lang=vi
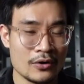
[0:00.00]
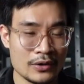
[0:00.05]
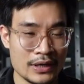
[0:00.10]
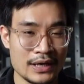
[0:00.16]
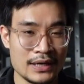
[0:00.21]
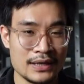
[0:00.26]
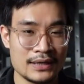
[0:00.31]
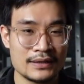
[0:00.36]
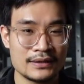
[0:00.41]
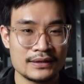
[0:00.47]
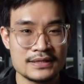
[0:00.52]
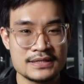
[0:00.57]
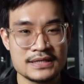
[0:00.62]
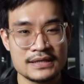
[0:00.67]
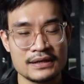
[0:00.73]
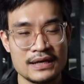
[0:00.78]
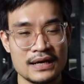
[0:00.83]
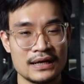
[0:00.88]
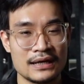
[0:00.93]
Ok, thì
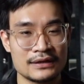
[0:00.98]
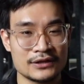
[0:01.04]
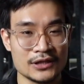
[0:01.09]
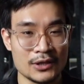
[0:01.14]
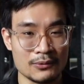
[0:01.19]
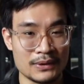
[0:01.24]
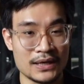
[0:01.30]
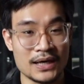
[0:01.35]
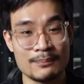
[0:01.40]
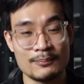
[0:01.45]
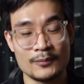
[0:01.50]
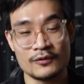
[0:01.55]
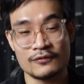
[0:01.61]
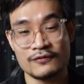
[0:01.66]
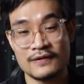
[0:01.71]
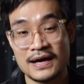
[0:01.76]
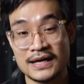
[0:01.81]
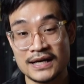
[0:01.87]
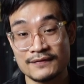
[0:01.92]
trên đây là tổng hợp
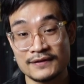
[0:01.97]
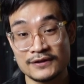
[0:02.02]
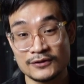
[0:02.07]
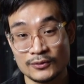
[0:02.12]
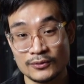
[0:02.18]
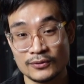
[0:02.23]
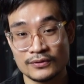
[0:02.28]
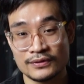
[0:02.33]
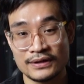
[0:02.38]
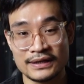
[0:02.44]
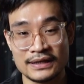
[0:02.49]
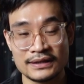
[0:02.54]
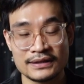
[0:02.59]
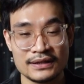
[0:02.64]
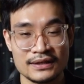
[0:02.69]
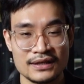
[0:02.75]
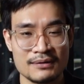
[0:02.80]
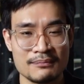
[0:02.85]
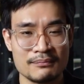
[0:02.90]
một vài cái ví dụ để các
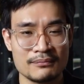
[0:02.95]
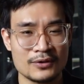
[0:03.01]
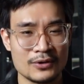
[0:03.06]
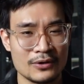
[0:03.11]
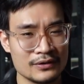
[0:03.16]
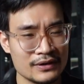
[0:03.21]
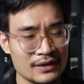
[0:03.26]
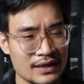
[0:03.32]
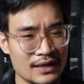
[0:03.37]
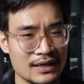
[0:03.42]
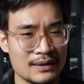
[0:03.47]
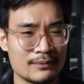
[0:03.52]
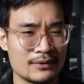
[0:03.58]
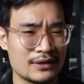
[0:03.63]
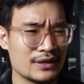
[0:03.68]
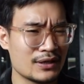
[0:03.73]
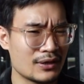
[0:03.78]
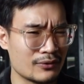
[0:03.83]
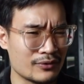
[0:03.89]
thanh niên có thể
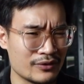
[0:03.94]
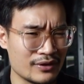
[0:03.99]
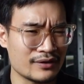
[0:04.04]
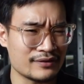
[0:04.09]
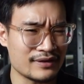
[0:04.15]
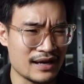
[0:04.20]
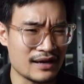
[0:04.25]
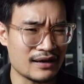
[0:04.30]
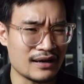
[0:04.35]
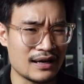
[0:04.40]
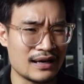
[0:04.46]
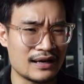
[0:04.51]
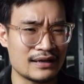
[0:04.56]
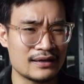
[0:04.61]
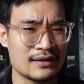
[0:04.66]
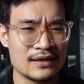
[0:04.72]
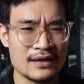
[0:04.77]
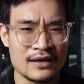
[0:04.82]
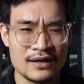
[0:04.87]
hiểu được rằng là
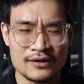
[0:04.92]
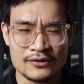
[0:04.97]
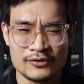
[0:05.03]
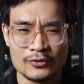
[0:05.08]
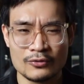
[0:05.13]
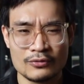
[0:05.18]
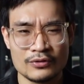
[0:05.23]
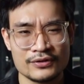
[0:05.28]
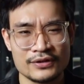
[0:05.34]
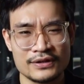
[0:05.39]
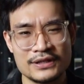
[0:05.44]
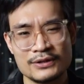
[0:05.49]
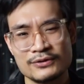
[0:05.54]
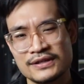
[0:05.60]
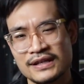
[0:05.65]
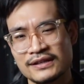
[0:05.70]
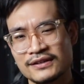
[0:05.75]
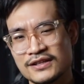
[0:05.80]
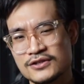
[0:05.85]
dù có sở hữu
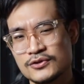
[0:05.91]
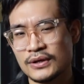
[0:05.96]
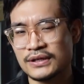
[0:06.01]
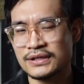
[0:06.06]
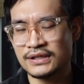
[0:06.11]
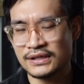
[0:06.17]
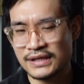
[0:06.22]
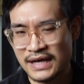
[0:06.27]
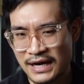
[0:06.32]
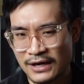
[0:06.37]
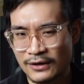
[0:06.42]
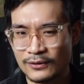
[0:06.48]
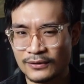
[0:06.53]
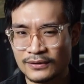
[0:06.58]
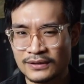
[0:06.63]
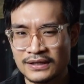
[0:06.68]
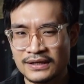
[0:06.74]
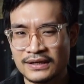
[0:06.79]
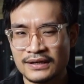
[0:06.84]
gen di truyền như thế nào
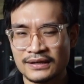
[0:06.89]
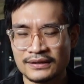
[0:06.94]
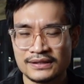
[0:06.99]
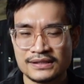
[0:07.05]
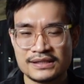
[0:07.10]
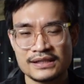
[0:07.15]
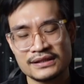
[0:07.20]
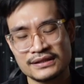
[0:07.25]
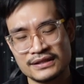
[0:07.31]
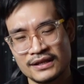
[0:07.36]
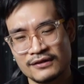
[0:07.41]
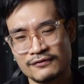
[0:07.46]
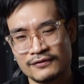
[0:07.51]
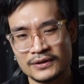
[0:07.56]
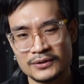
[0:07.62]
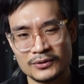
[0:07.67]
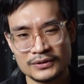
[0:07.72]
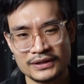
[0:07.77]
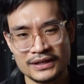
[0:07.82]
thì các thanh niên
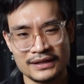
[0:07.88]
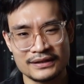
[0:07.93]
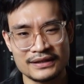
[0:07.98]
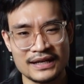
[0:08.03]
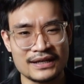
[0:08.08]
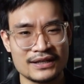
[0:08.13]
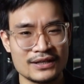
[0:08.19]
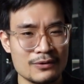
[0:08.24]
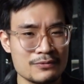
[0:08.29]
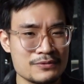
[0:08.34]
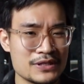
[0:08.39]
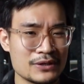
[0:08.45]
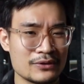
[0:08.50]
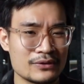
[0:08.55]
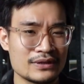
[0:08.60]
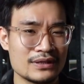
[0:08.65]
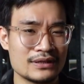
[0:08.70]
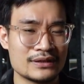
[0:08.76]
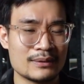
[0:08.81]
vẫn có thể thành công trên
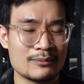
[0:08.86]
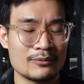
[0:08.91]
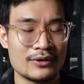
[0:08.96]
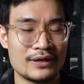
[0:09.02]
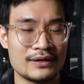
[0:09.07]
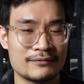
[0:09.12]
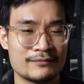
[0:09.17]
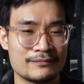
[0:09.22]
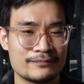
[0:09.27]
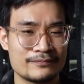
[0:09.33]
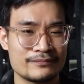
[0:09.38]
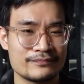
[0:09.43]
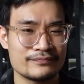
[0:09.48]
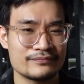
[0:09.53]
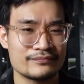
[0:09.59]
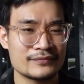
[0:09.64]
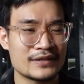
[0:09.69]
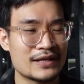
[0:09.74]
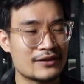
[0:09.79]
con đường tập luyện
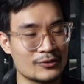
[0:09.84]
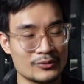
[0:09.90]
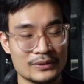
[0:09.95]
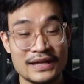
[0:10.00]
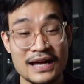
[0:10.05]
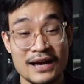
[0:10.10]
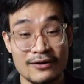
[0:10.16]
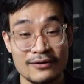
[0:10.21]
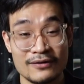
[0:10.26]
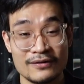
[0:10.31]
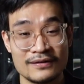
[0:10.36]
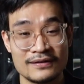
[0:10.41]
thể dục thể thao.